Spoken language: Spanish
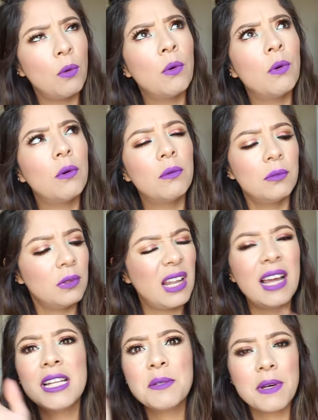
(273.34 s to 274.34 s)
o
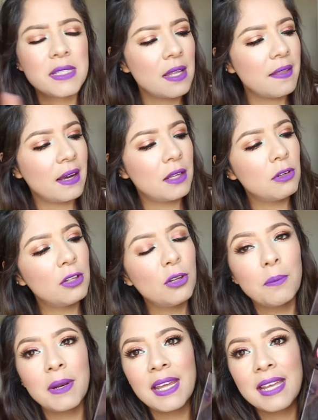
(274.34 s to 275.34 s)
ahí les voy a estar dejando el
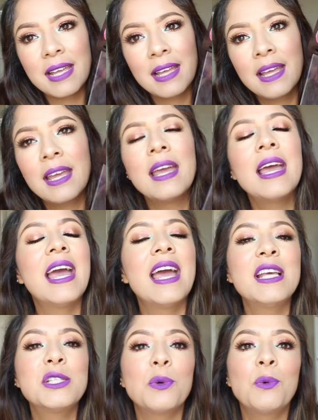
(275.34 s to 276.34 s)
nombre,
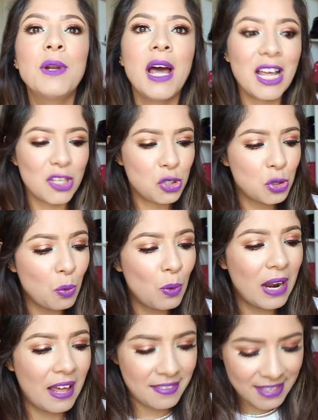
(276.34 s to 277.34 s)
es una
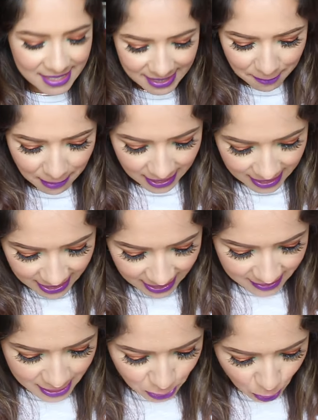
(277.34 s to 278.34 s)
chuladísima
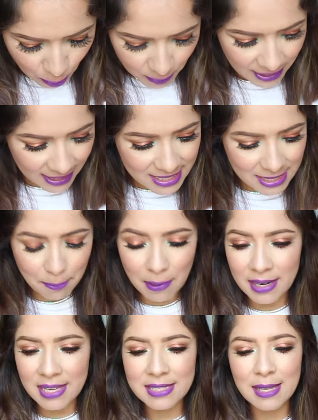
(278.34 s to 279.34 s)
y descubrí que se
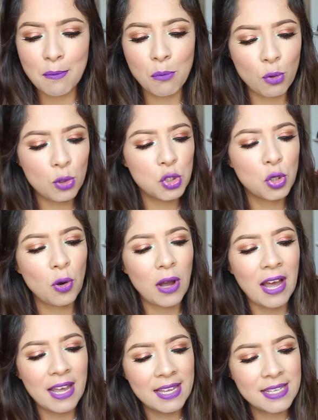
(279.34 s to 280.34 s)
parece mucho
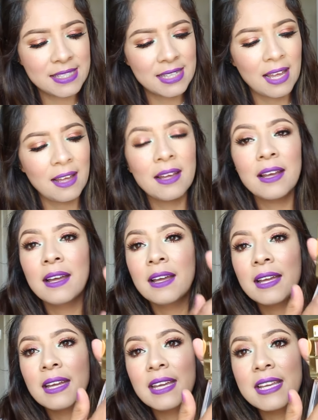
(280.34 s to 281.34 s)
a esta
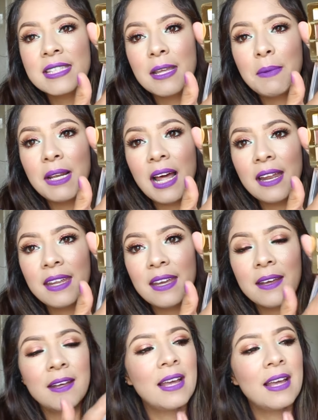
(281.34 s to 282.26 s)
que es de Milane.